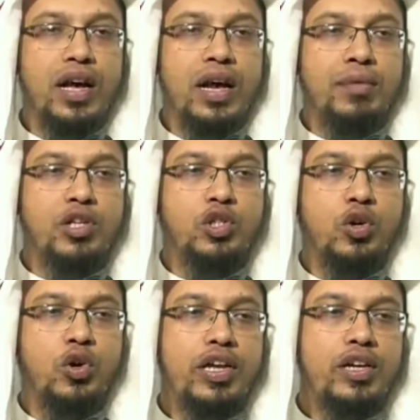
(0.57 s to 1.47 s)
আমরা
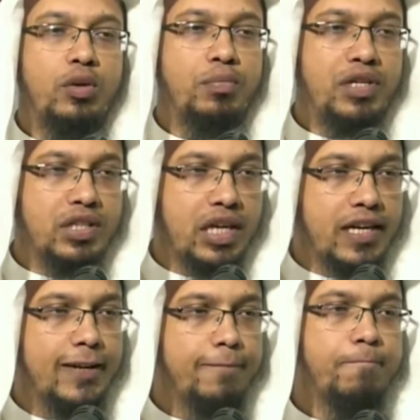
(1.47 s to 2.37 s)
সকলেই কম বেশ জানি
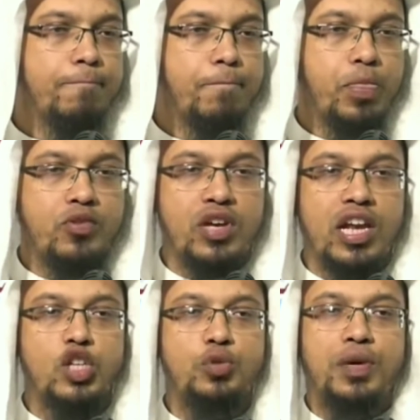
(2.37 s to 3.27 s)
যে
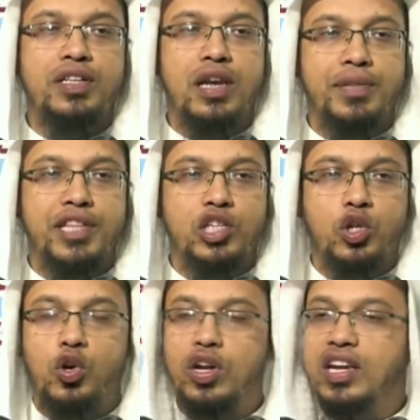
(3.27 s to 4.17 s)
আল্লাহ সুমাতাল্লাহ আমাদের
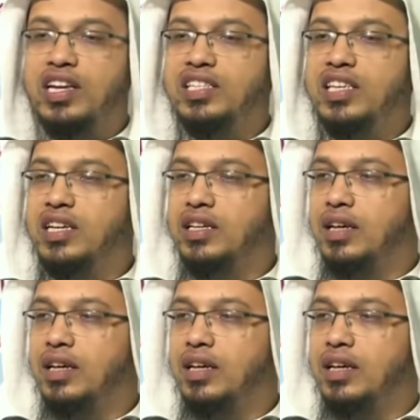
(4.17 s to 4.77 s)
সকলের রিজিক